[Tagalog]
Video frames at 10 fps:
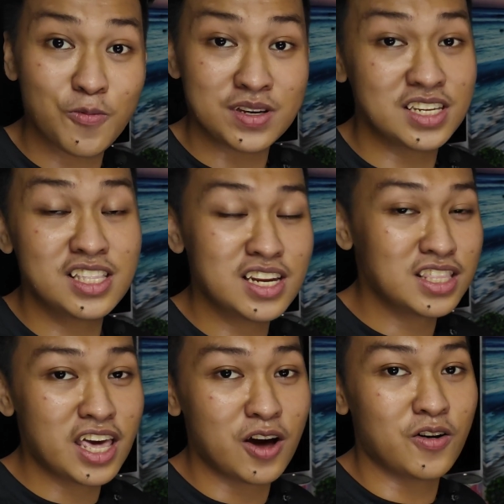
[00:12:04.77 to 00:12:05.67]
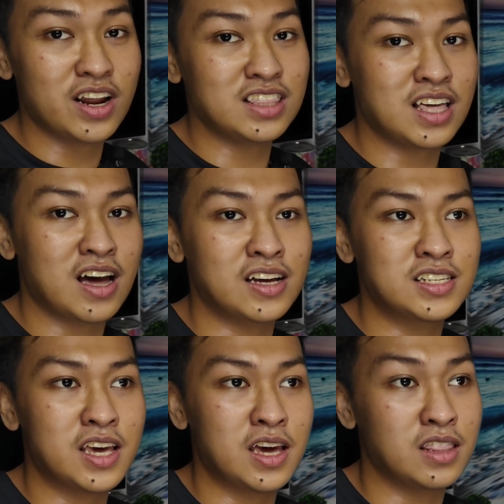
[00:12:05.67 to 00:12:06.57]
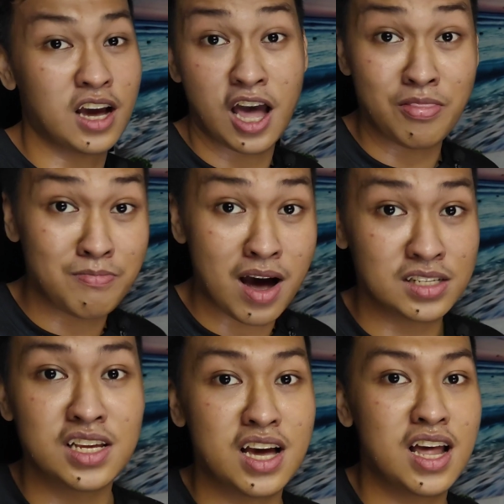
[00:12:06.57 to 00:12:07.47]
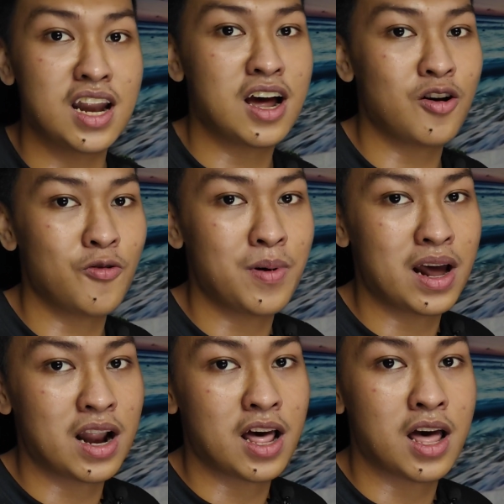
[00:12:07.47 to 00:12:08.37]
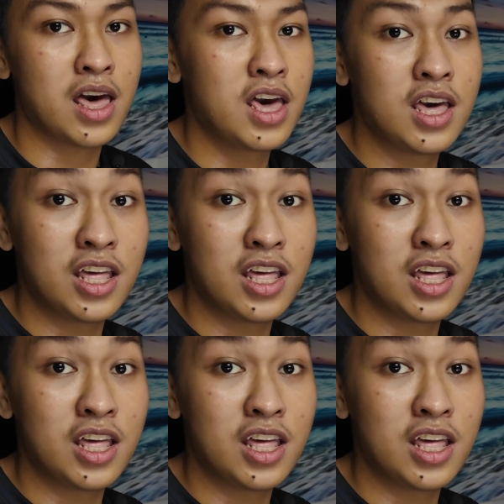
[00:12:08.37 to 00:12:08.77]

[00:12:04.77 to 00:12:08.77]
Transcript: Hindi ko pa siya dinedecorate ha kasi nag-unboxing nga lang ako para